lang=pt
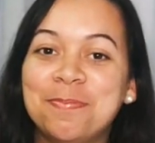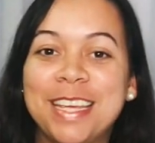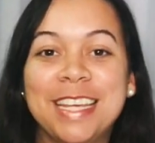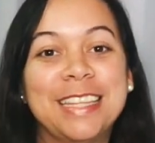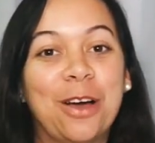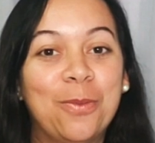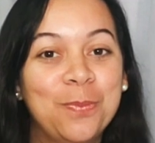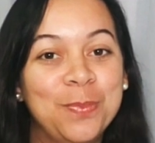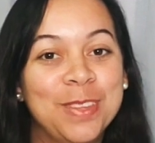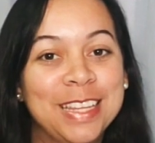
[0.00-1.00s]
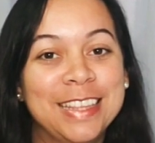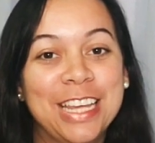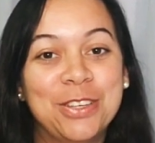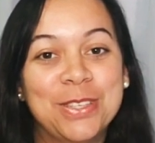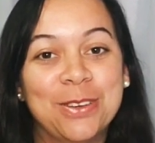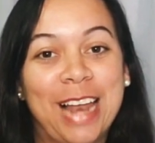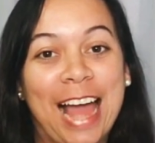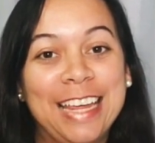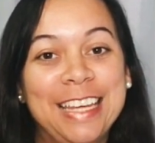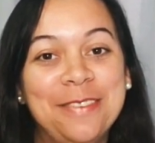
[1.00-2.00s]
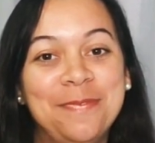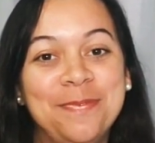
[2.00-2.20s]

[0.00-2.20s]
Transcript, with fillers: Então, deixe o seu like.